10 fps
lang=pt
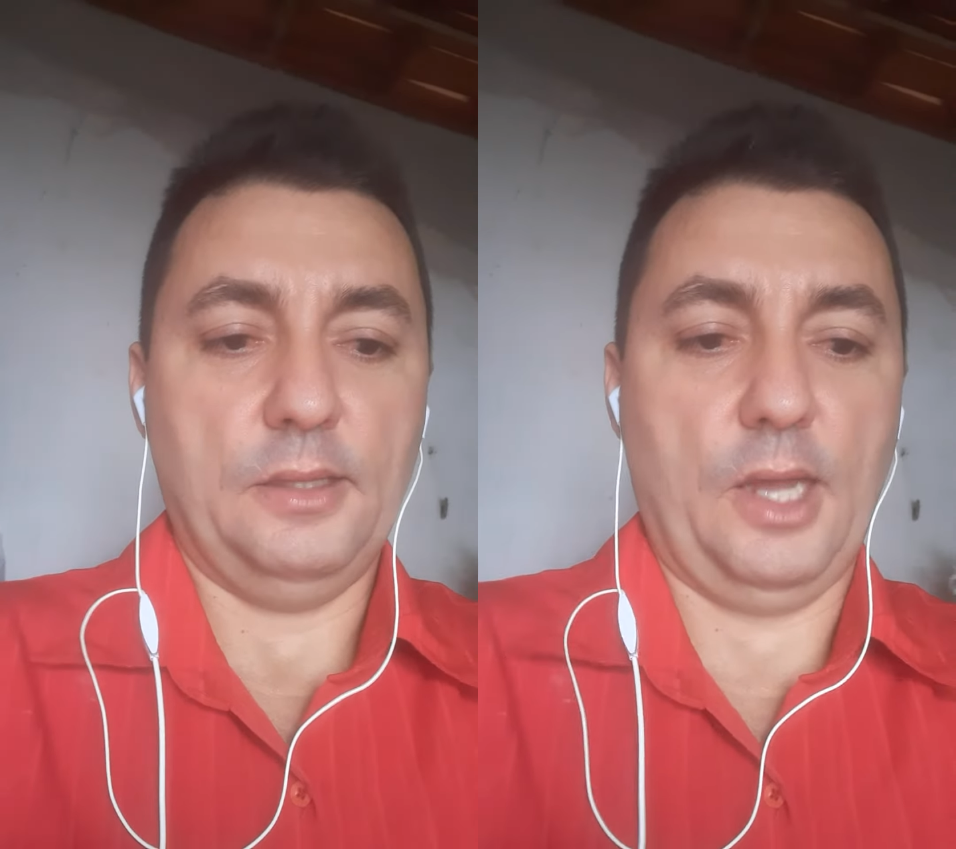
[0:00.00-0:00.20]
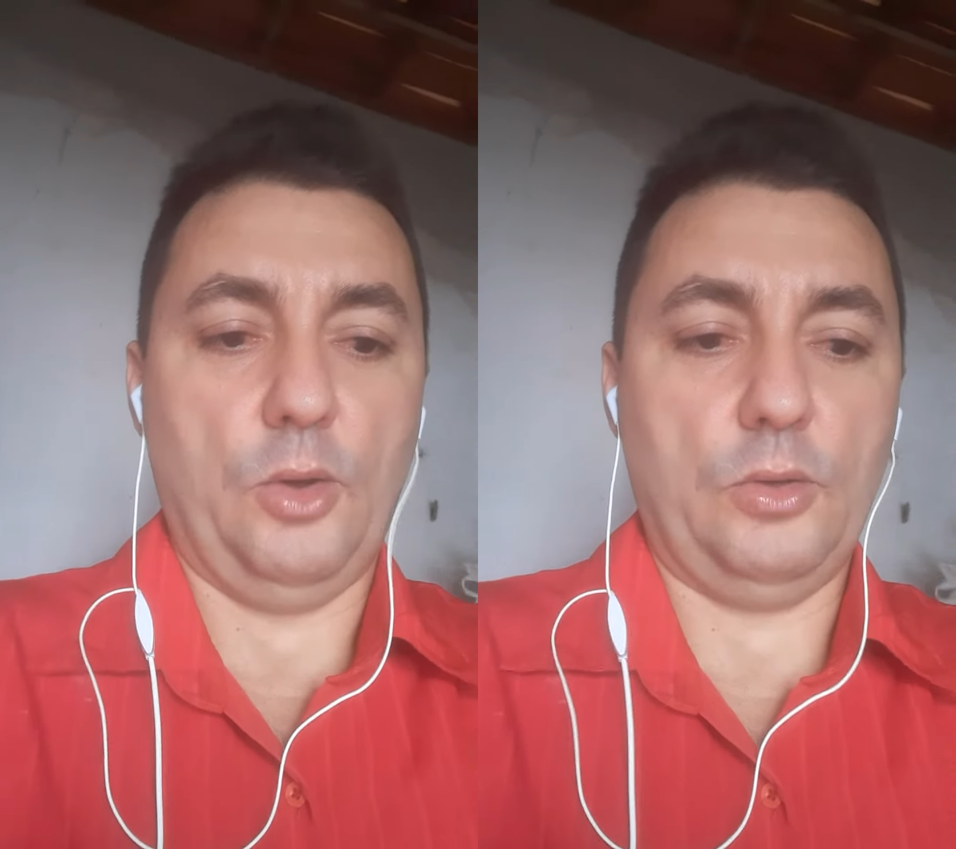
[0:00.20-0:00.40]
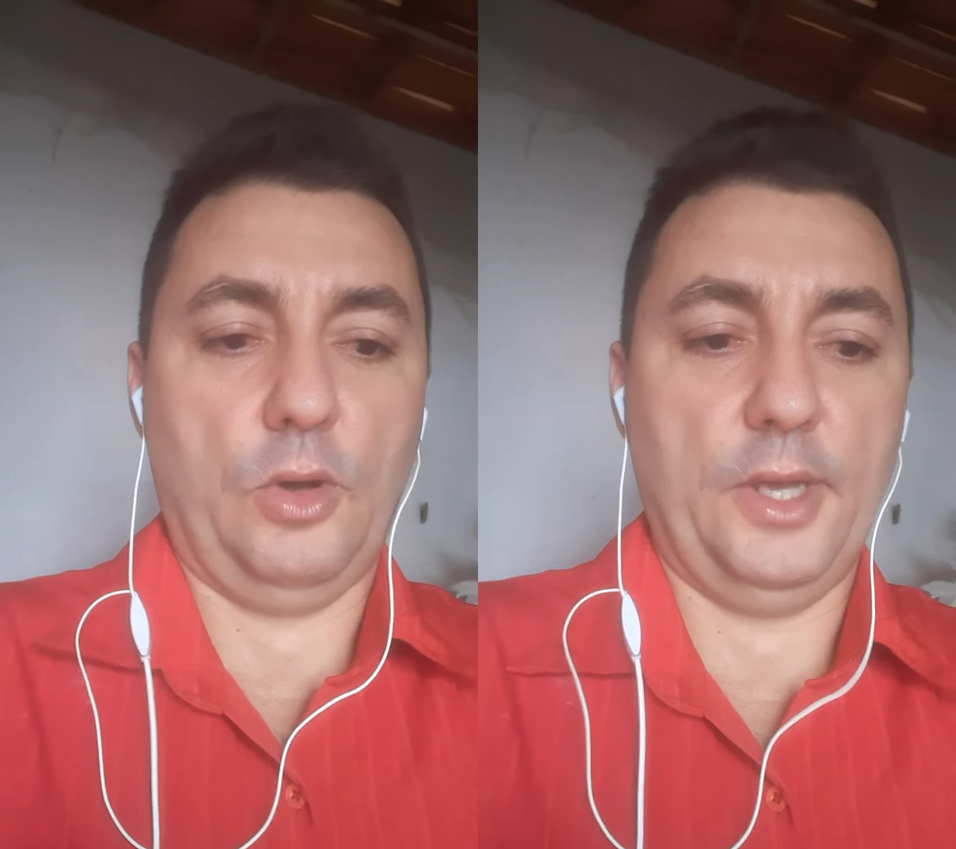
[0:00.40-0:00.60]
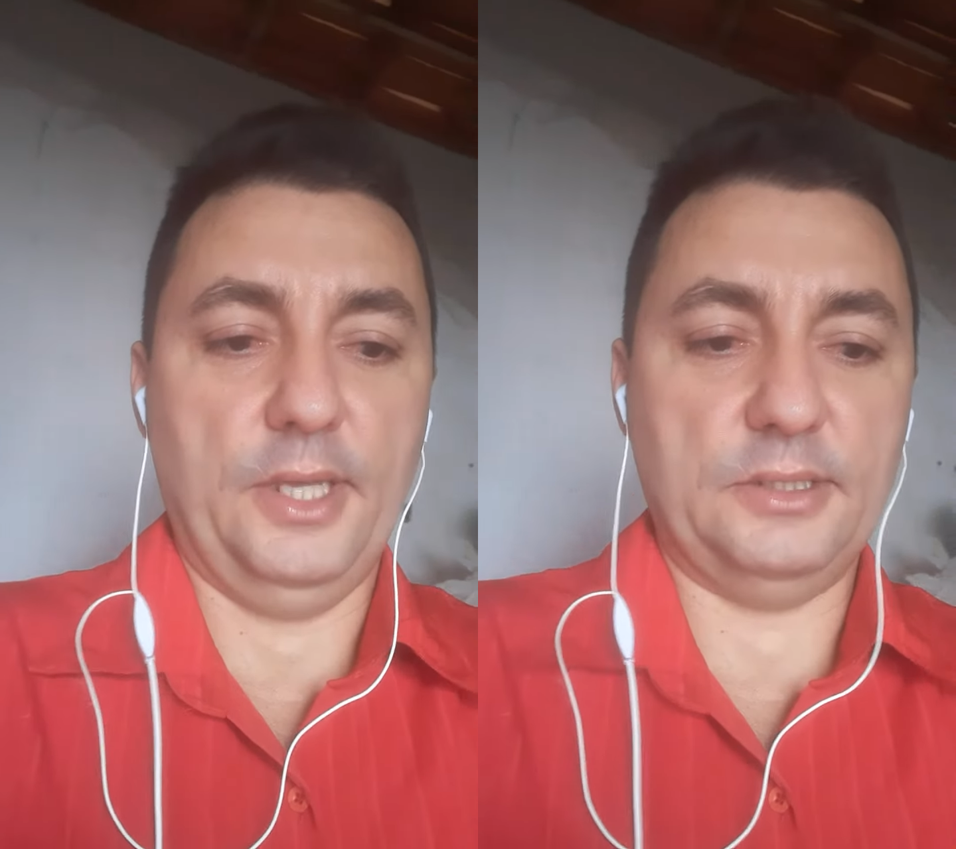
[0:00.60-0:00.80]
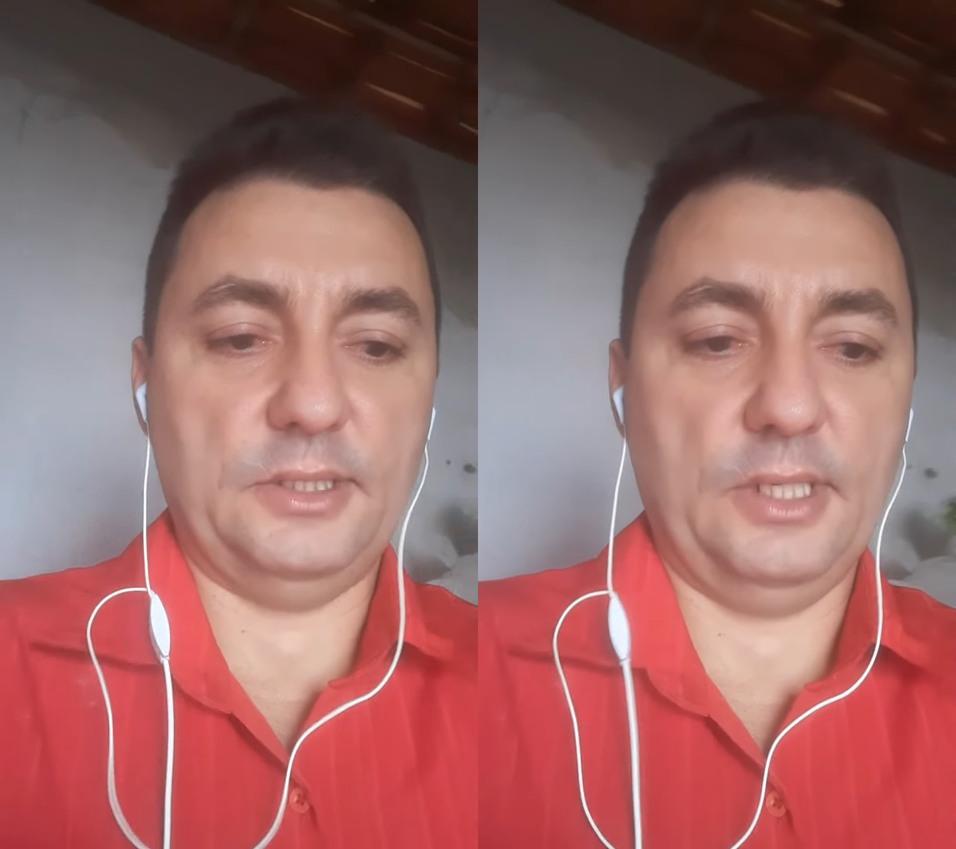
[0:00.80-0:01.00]
da
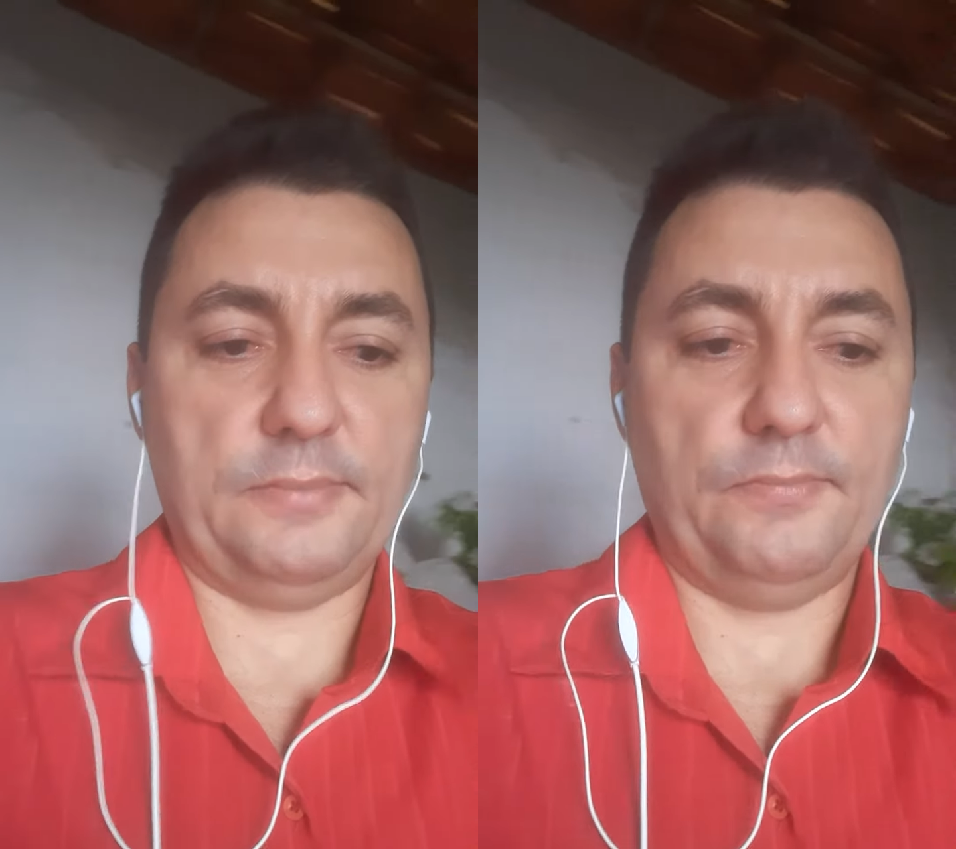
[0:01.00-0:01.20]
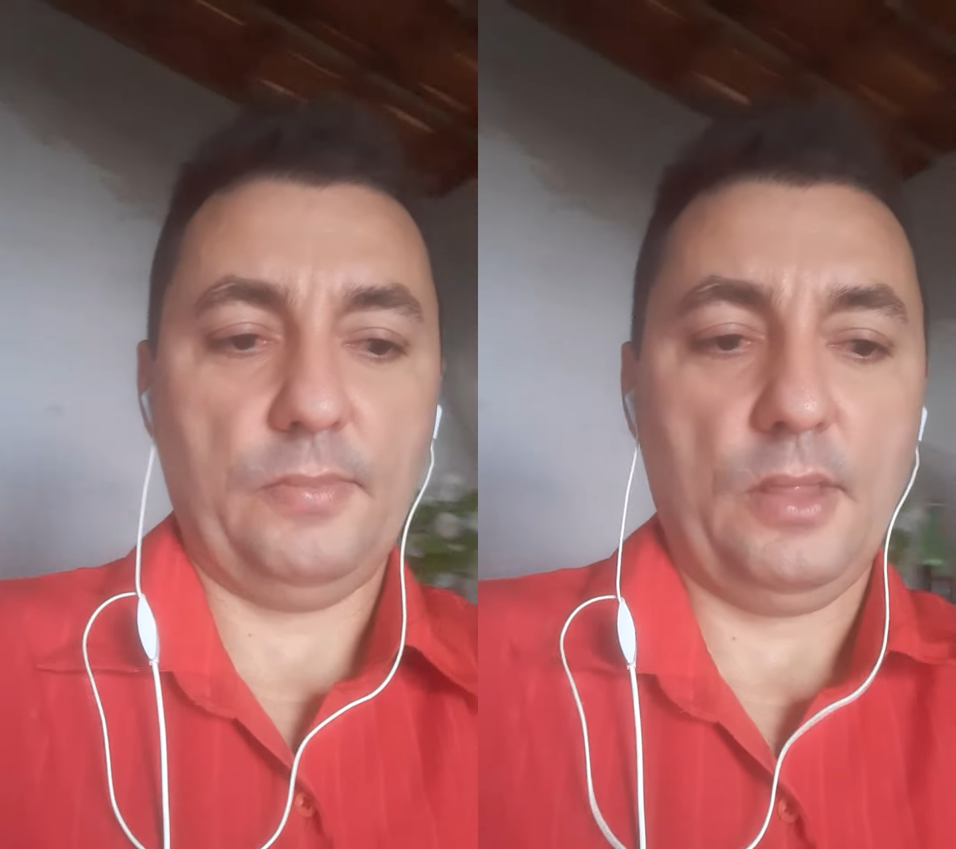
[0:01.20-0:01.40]
ocorrência,